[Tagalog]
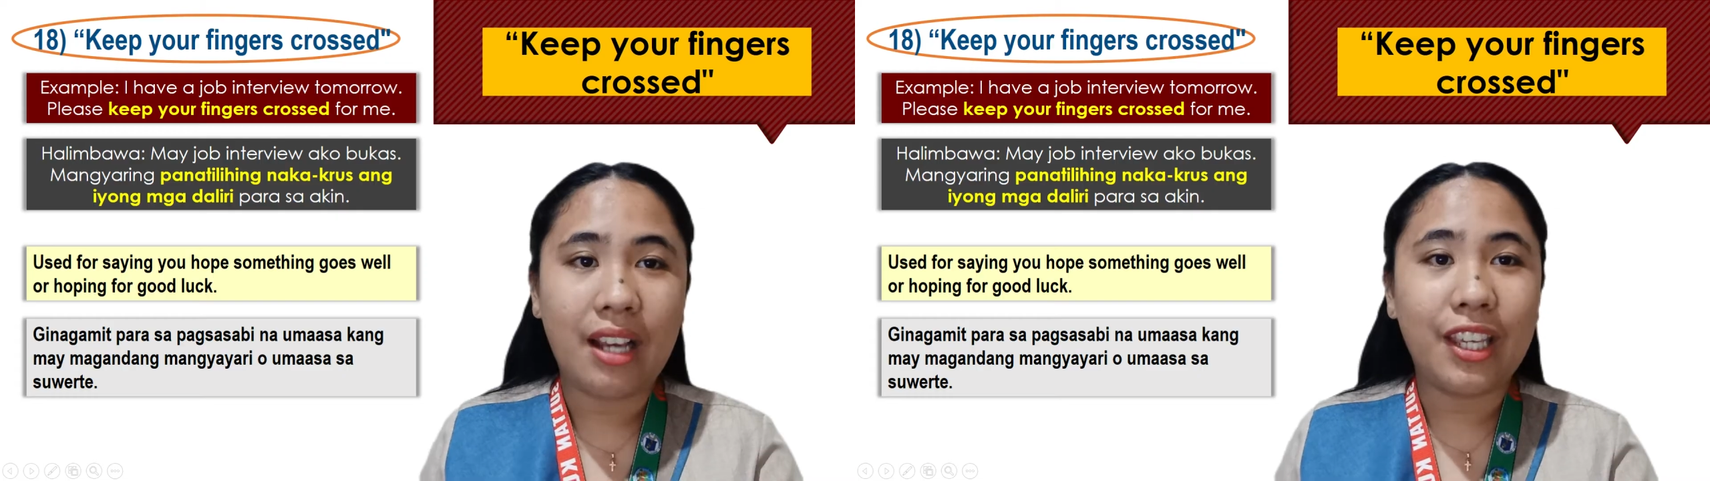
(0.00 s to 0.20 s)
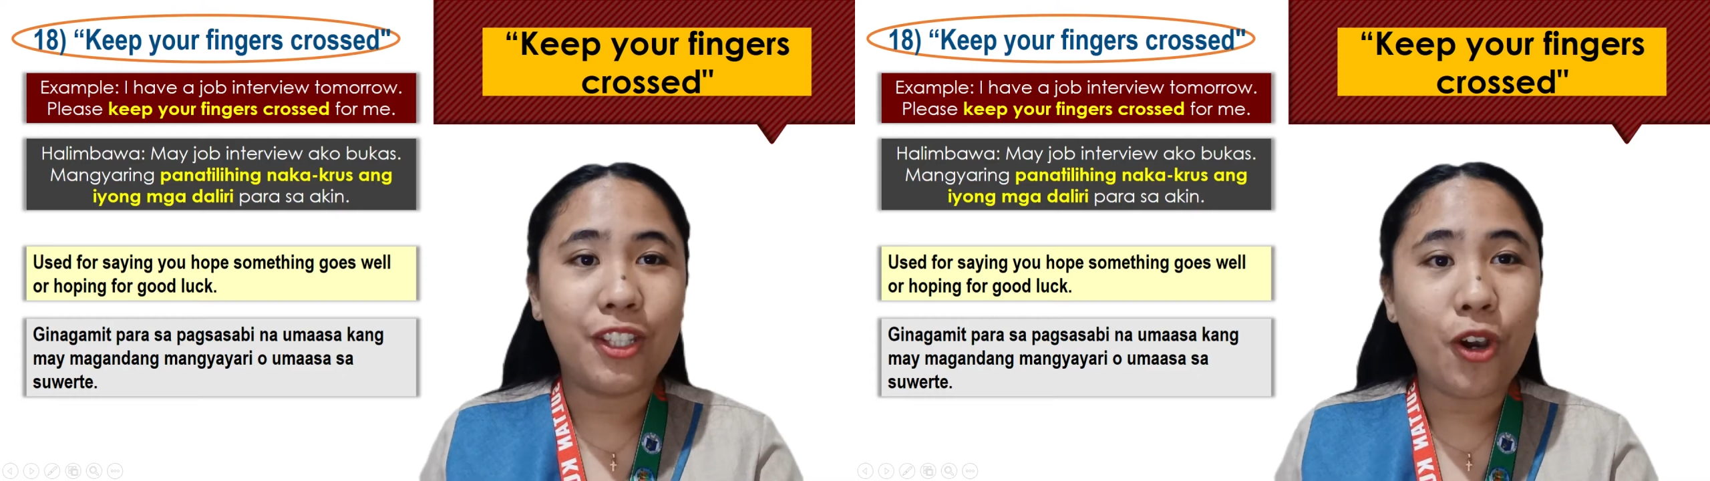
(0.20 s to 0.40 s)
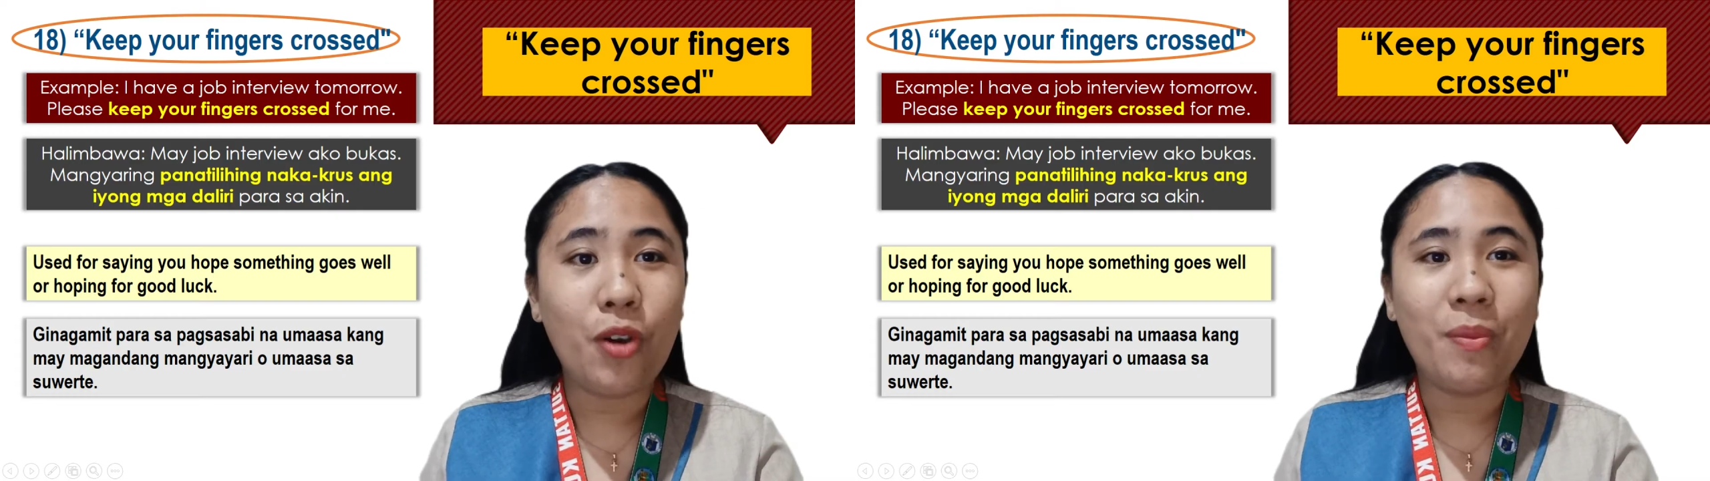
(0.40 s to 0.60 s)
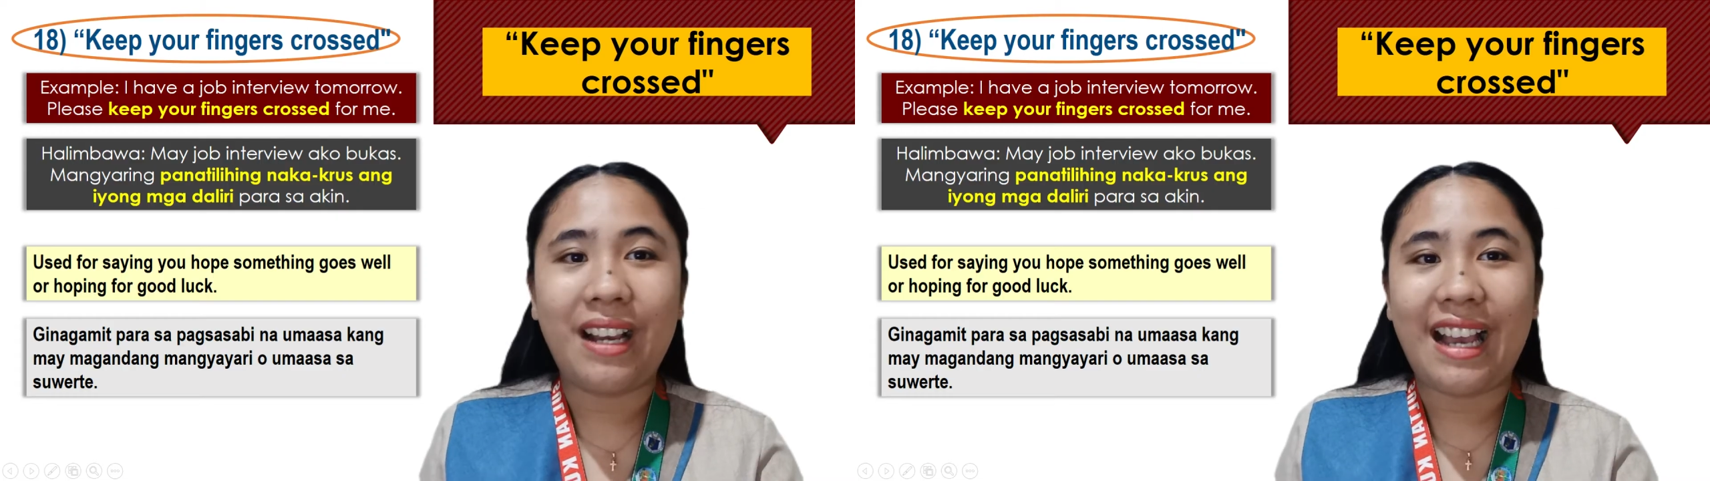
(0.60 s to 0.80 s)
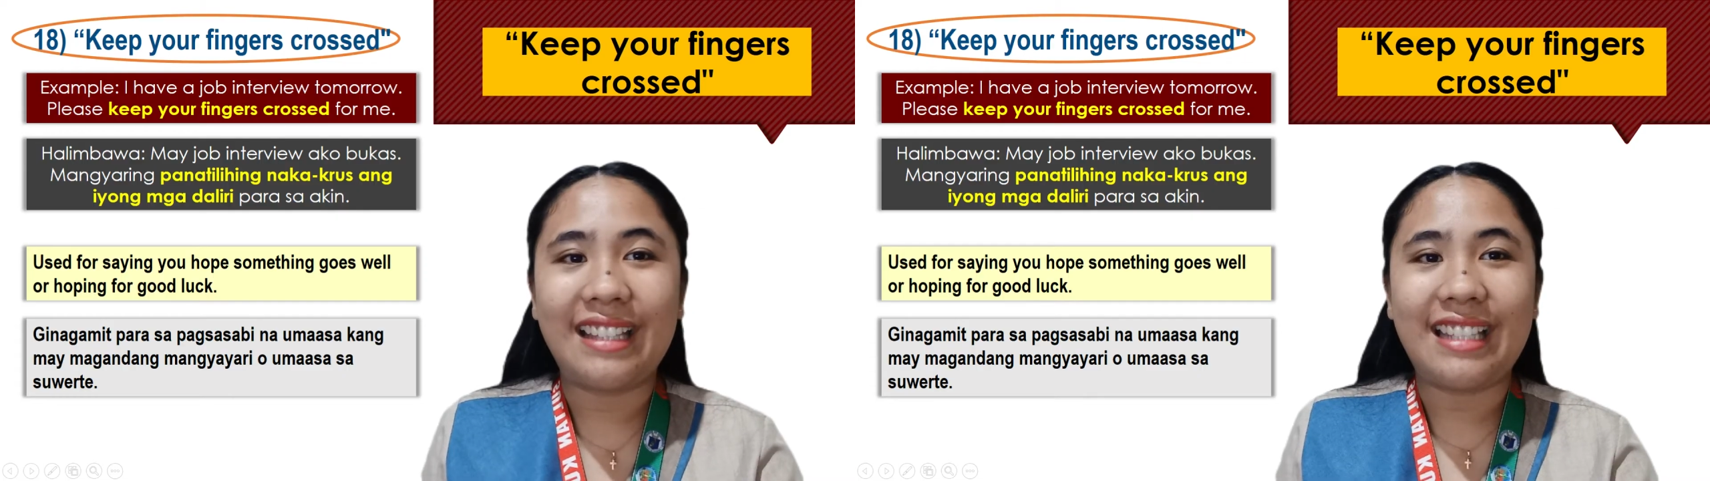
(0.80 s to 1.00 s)
ang iyong
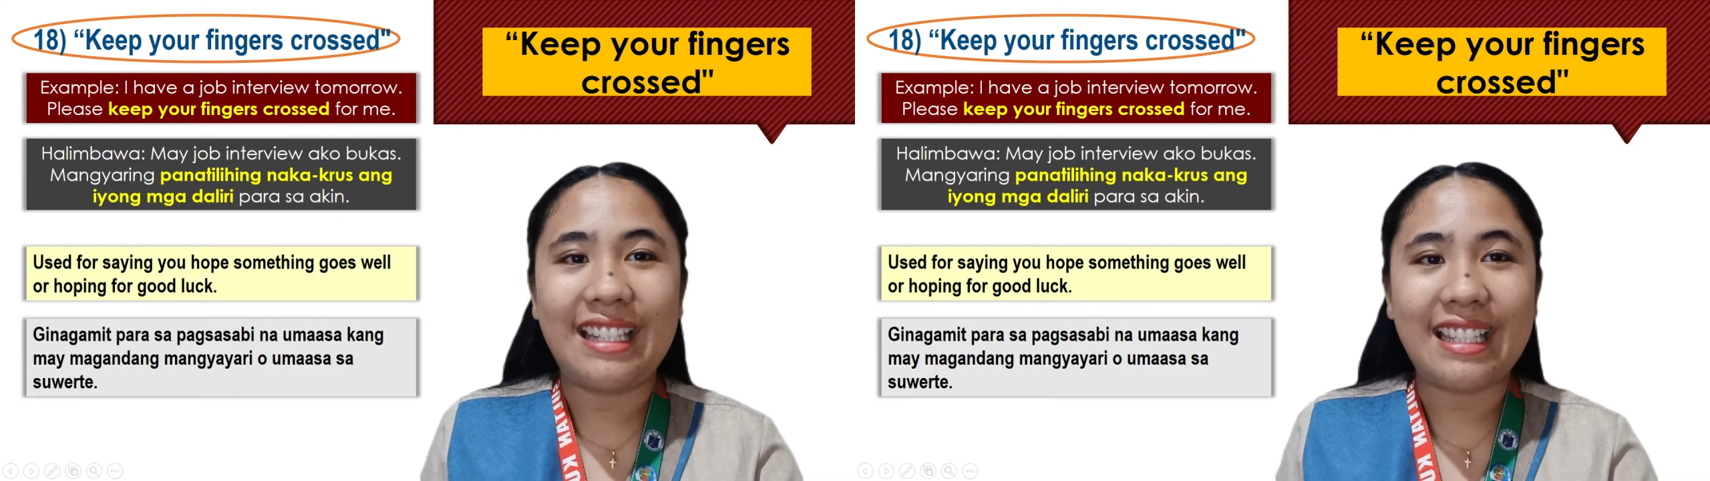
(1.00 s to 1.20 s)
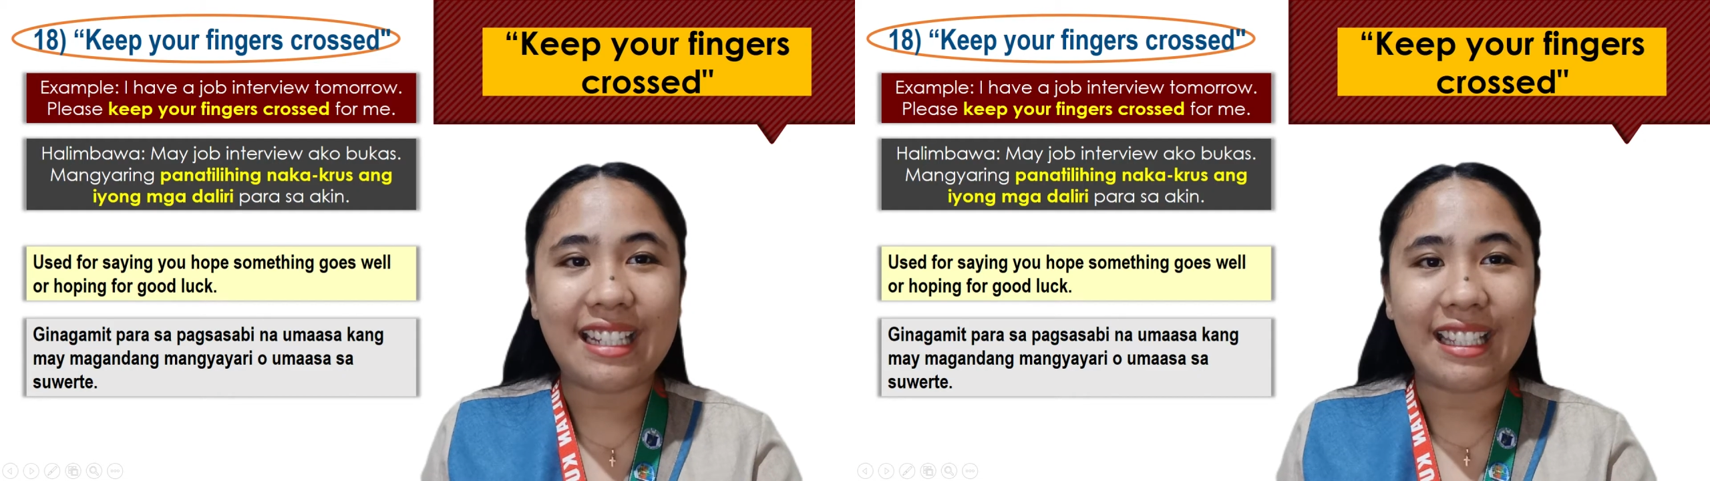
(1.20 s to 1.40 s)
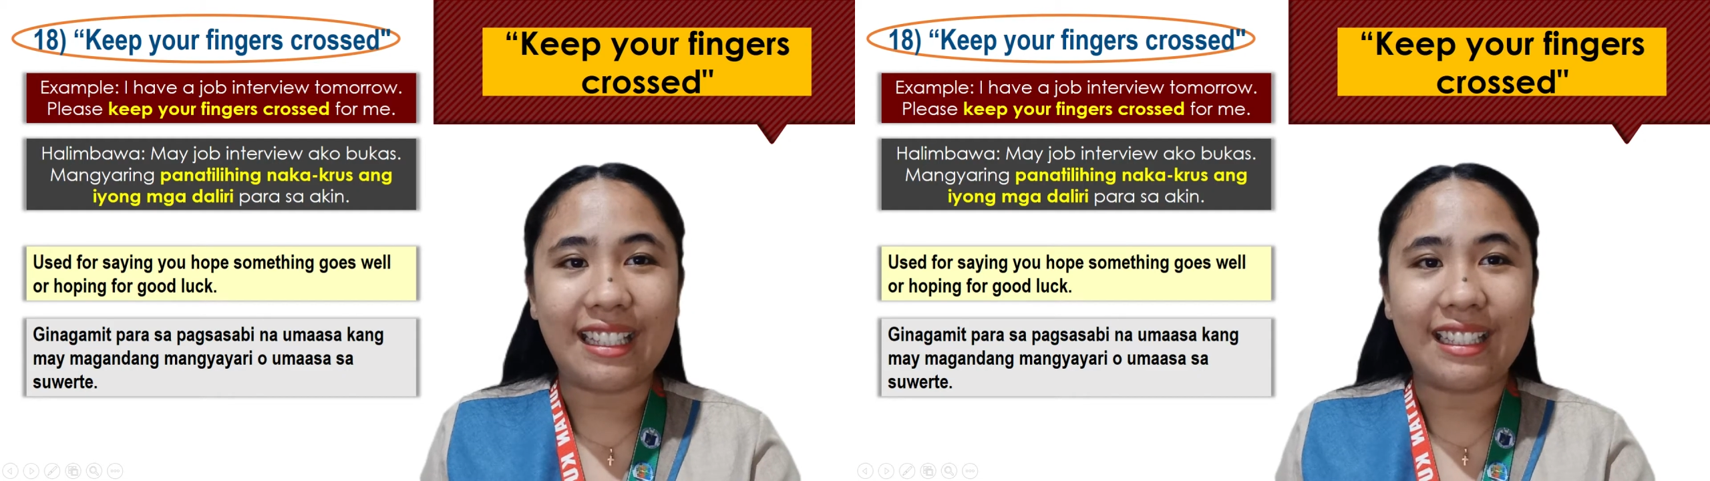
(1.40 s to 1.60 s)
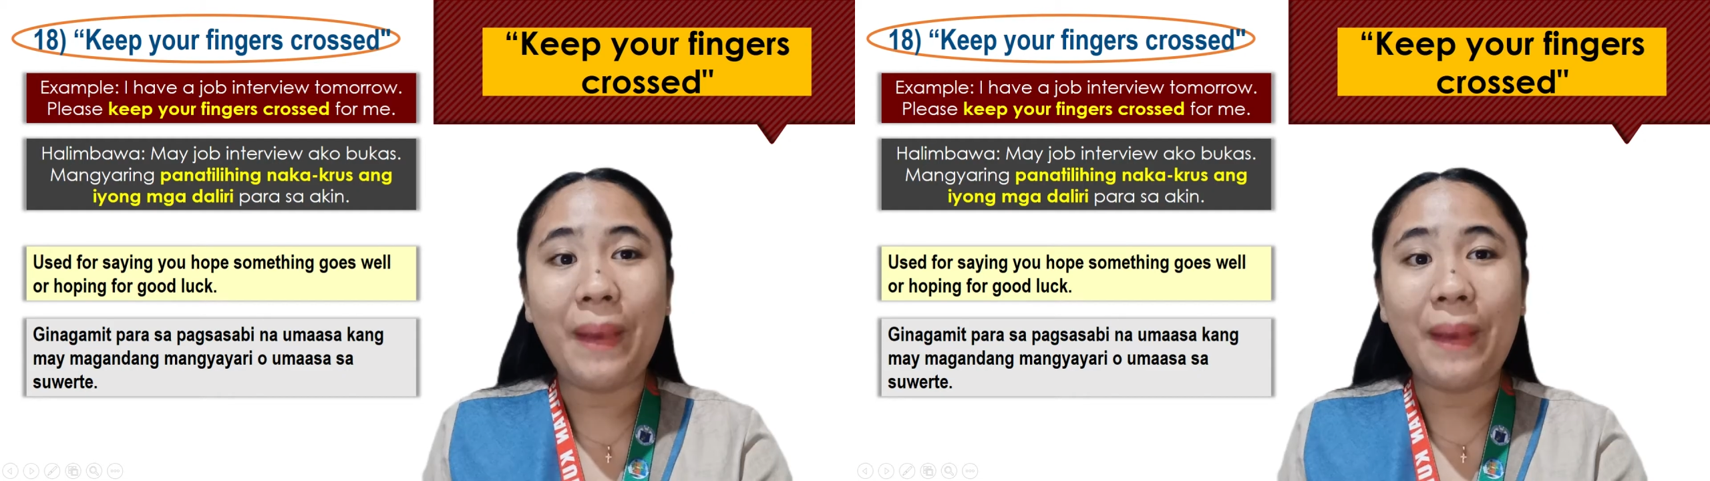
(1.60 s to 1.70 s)
mga daliri